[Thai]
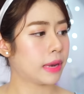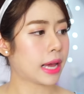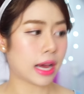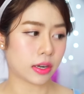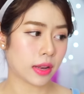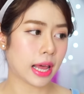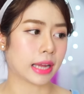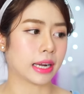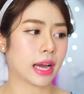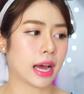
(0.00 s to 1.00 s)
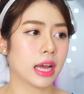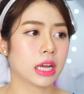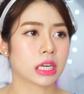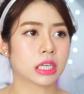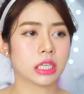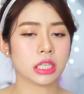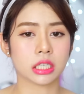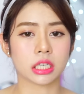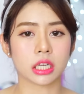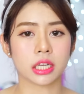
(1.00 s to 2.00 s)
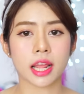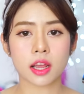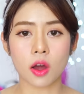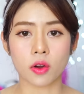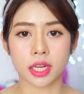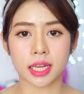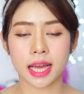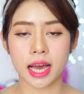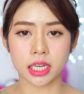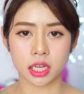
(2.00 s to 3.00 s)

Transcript: ราคาเท่าไหร่นะคะคือในกล่องนี้นะคะ